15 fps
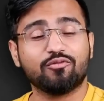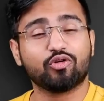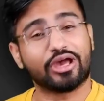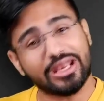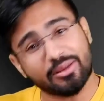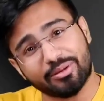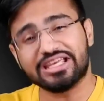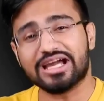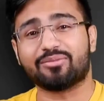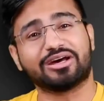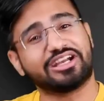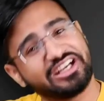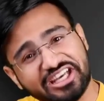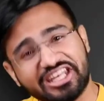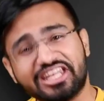वो कह रहे हैं भैया
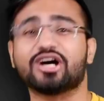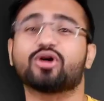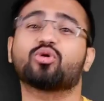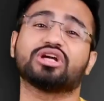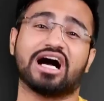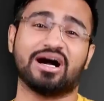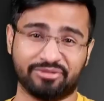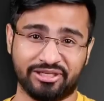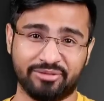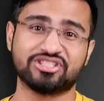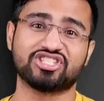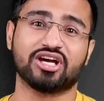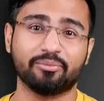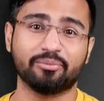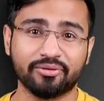हमारी डिग्री का कोई काम नहीं
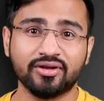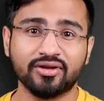बचा अब